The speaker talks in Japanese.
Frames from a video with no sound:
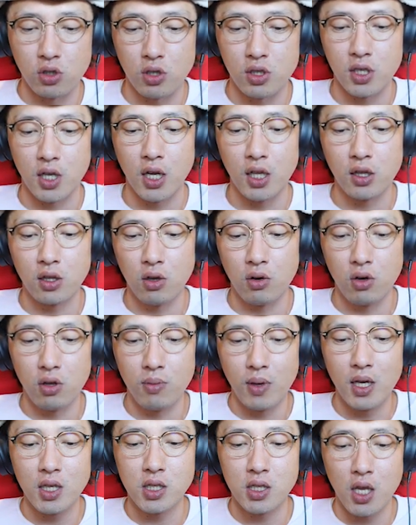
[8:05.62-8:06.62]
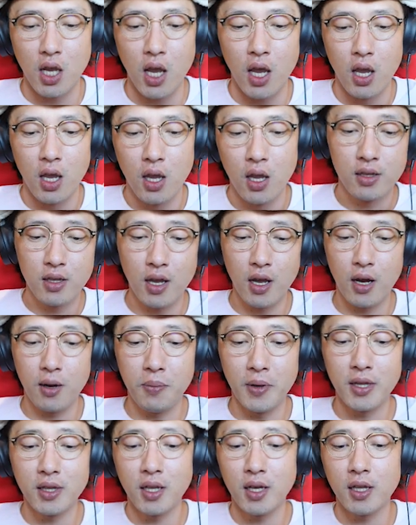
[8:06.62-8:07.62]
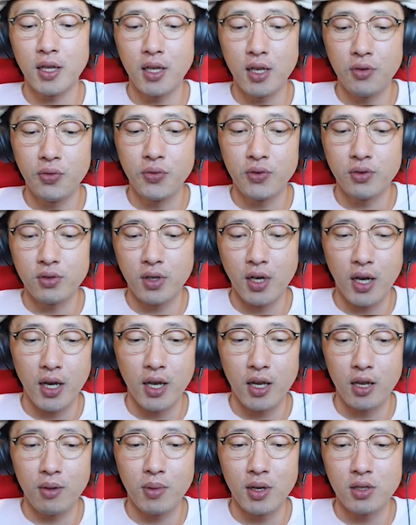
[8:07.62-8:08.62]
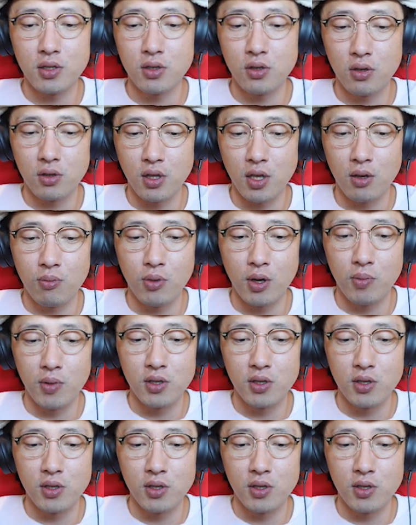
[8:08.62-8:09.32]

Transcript: と使っておりまして、でアバターでね服変えれますよ、で今